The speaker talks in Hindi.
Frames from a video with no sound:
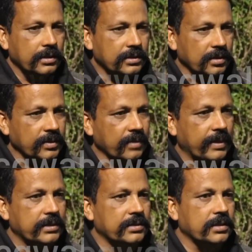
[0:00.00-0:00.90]
कि सभी
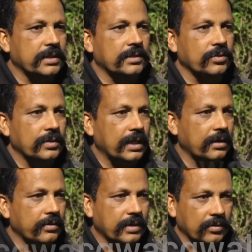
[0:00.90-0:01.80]
हमारे शिक्षक साथियों का
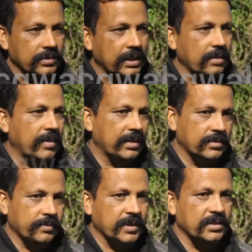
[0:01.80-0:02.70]
काउंसलिंग के माध्यम
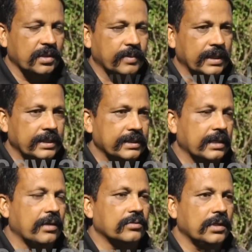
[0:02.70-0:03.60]
से पदस्थापना की
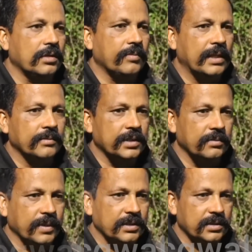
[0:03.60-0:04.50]
जाए काउंसलिंग के माध्यम से यदि
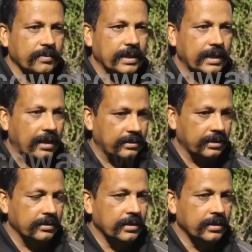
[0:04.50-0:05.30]
पदस्थापना कराते